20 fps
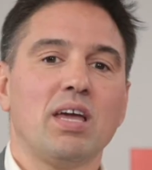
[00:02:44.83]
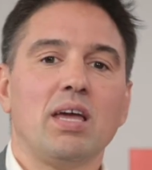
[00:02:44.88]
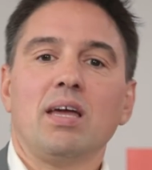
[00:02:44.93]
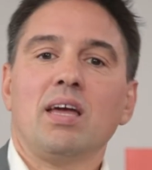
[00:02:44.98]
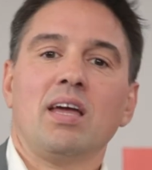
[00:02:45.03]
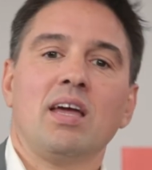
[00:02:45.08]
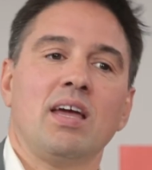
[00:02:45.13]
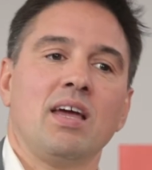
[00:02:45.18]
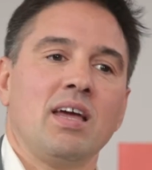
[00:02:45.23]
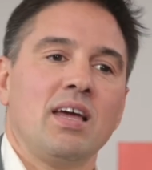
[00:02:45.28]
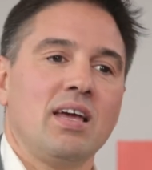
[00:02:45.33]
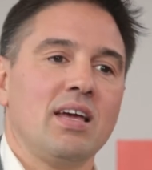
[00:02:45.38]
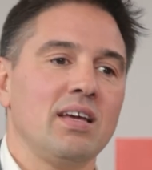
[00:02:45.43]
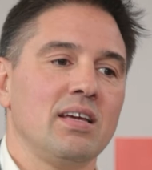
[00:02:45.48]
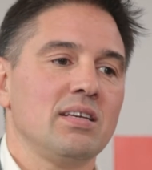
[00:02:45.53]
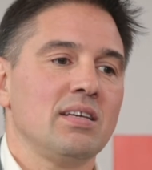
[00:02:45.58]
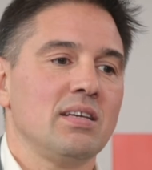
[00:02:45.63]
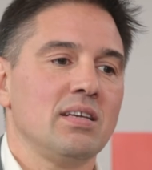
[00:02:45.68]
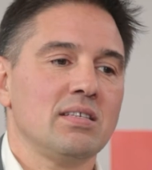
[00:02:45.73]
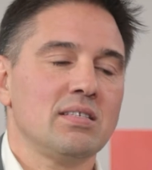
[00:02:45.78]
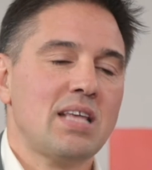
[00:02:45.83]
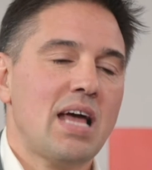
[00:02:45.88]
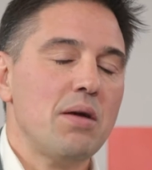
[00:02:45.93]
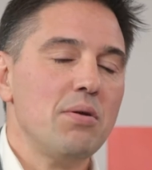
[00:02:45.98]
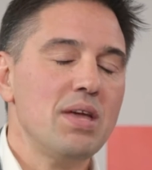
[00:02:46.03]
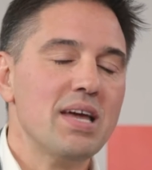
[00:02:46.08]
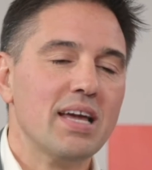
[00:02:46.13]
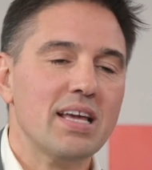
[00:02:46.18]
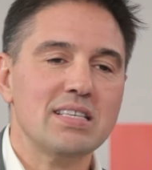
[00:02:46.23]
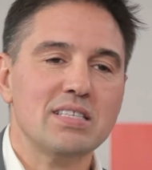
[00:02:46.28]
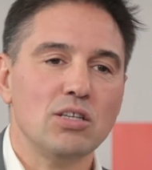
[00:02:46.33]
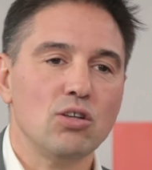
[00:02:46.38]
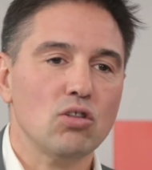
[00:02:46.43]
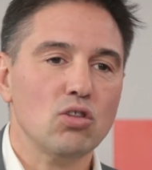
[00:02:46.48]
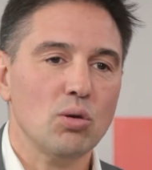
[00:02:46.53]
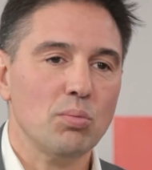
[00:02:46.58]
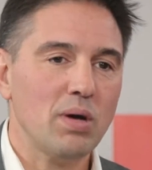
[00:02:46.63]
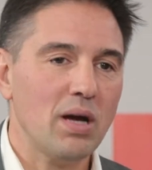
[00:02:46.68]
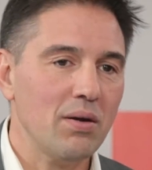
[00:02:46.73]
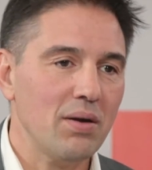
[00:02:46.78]
que sabía que si no
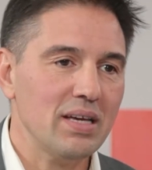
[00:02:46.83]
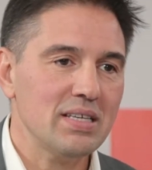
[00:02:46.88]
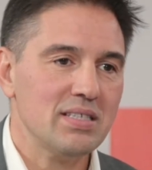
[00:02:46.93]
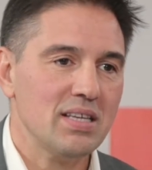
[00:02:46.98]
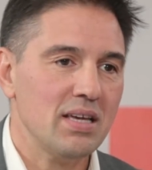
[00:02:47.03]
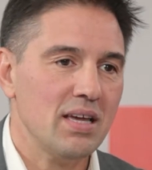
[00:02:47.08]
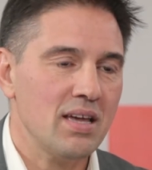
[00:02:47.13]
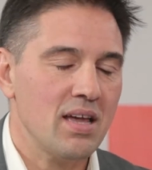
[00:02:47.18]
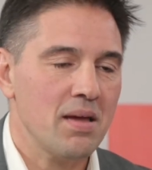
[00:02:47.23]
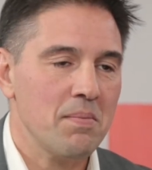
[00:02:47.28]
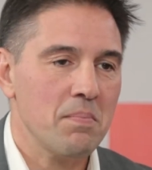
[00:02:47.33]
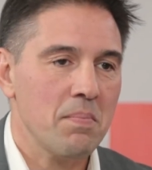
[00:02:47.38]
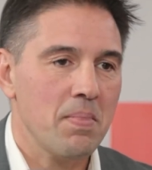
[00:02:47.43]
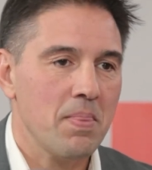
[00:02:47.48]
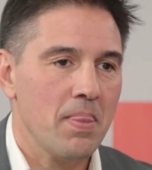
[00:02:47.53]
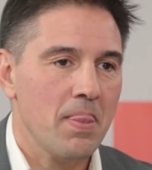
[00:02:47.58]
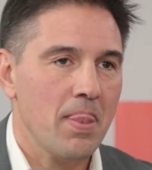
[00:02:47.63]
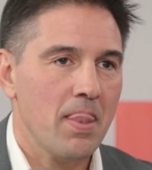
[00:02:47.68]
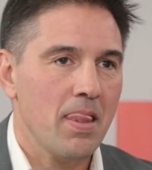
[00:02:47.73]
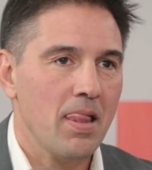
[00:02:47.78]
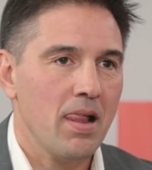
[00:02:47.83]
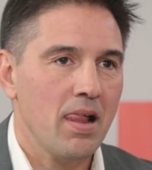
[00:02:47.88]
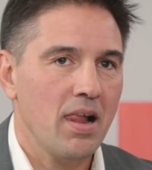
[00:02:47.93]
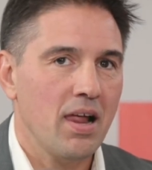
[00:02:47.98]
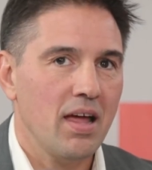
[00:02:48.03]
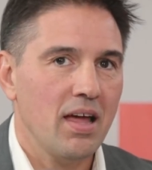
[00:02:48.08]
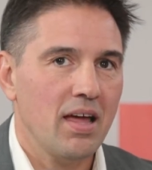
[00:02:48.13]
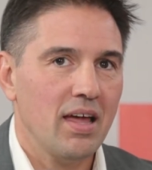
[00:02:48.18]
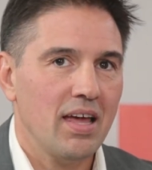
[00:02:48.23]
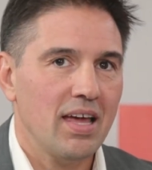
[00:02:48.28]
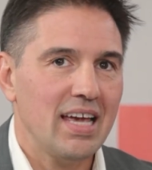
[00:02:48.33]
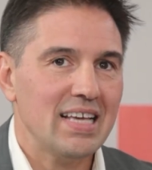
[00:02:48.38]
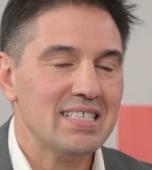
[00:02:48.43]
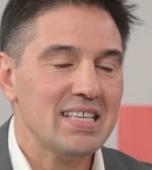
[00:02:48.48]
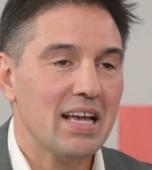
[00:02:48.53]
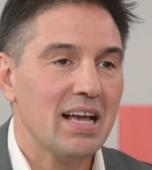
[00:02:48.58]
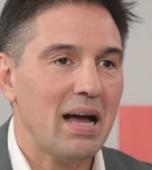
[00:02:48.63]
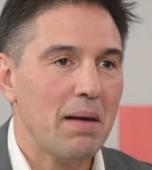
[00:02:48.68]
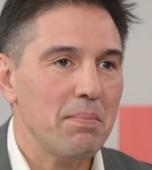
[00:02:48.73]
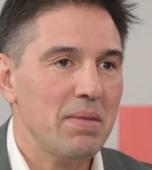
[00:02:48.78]
tomaba ese
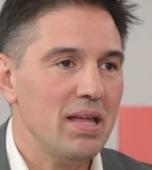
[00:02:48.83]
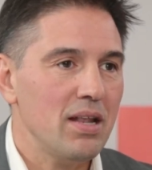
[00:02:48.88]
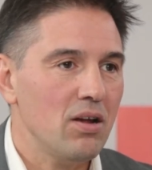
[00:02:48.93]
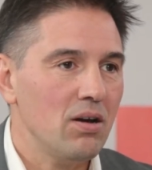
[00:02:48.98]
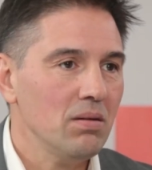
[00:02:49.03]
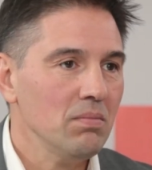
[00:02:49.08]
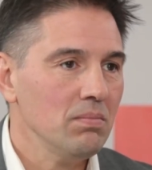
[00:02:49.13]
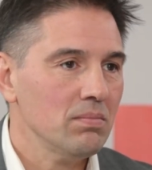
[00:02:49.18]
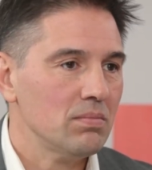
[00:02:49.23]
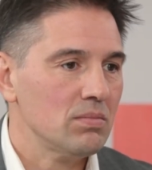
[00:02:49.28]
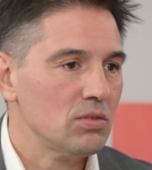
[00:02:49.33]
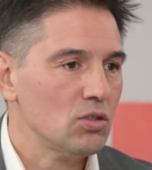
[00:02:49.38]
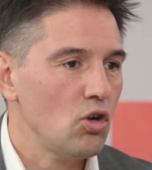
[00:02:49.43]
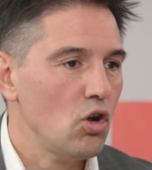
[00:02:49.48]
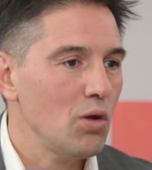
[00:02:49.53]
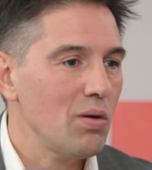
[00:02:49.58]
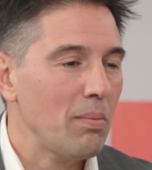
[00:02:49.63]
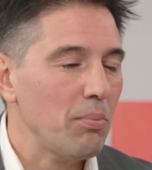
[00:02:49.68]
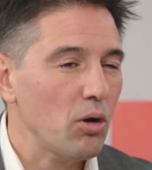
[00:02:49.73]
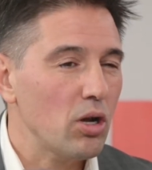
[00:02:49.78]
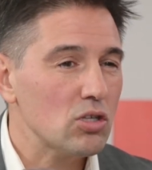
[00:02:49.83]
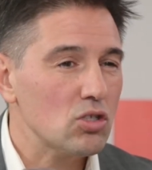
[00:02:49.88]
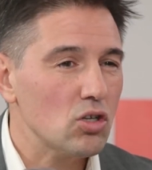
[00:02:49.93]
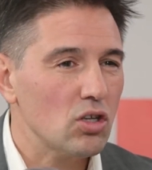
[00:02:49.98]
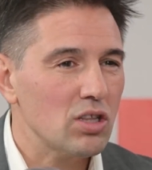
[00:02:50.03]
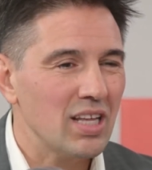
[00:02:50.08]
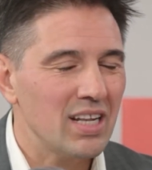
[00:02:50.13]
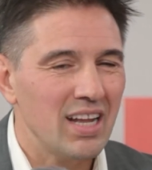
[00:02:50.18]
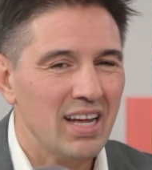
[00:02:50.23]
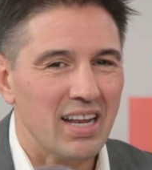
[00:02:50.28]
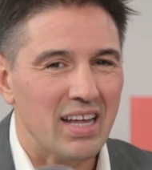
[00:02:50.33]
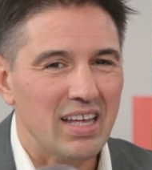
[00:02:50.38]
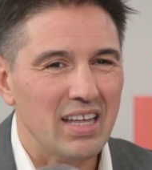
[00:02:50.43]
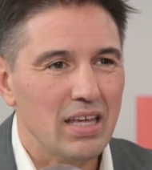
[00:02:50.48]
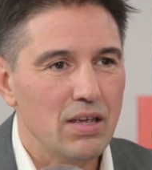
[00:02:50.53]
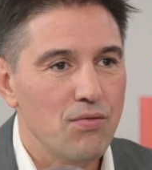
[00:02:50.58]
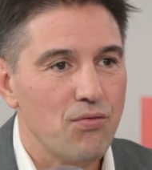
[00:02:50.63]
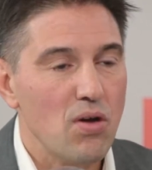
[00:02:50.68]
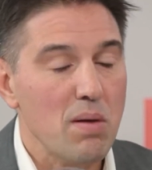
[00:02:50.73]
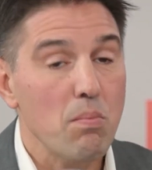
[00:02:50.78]
ese camino no lo iba a poder sostener.
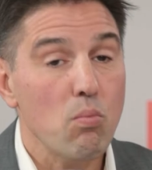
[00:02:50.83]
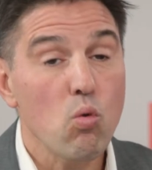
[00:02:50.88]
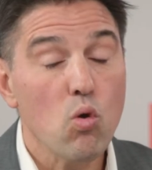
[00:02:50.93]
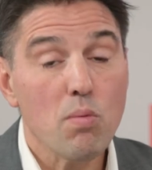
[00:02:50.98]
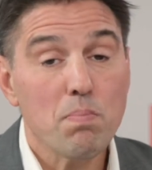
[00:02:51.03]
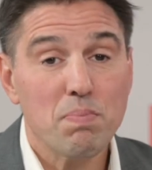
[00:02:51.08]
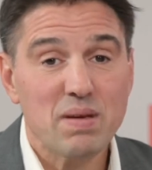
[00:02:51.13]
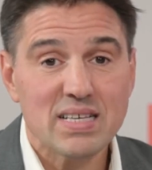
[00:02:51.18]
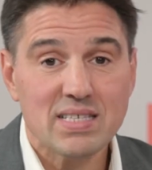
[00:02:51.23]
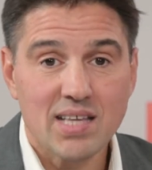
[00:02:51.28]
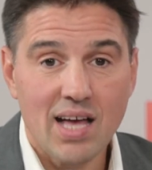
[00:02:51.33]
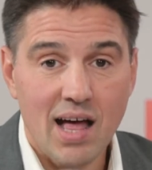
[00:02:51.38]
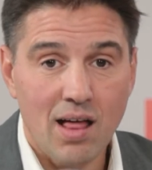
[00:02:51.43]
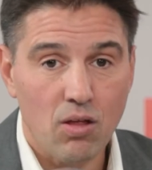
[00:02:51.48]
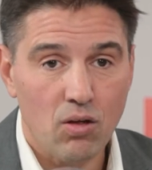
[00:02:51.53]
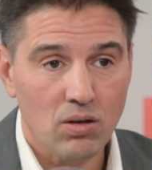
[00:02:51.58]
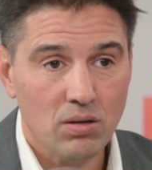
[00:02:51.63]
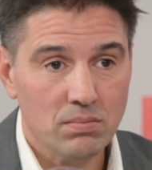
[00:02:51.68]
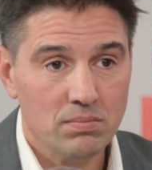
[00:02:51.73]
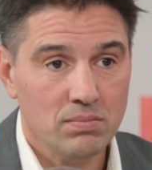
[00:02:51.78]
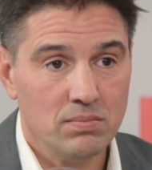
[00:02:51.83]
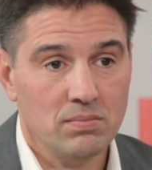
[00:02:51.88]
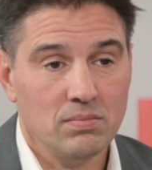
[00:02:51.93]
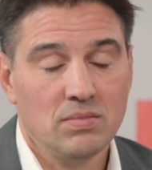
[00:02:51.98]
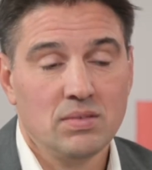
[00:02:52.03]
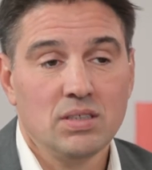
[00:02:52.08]
Y fue muy pesado